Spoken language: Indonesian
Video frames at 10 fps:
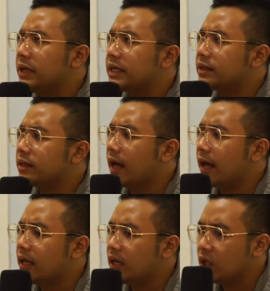but
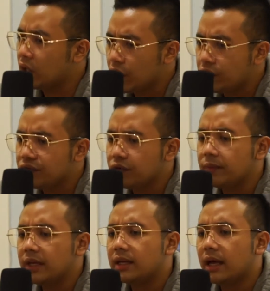I learn
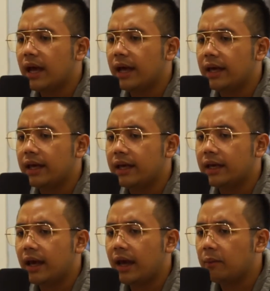from it
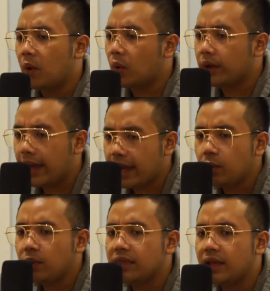I I am
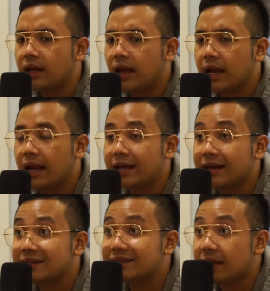okay with it and
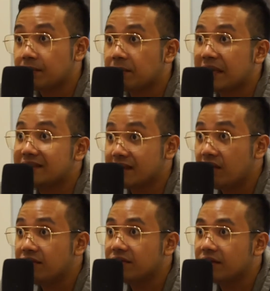I accept
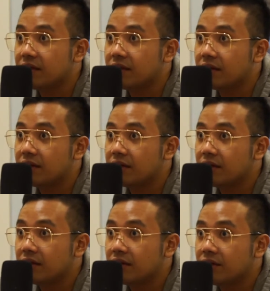myself
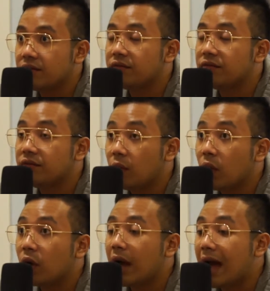
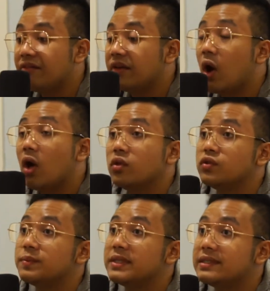for having all
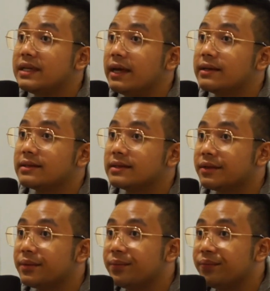those
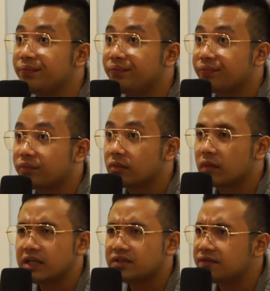mistakes
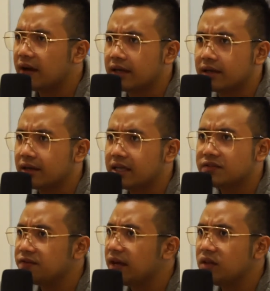it's fine
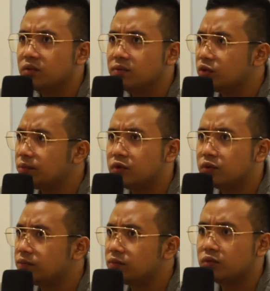it's fine to to
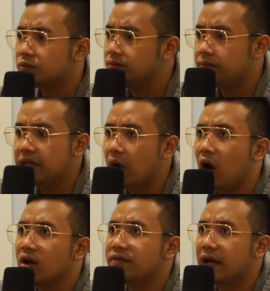to to be
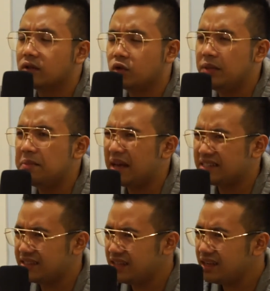all of that to be
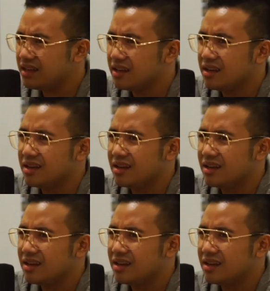messy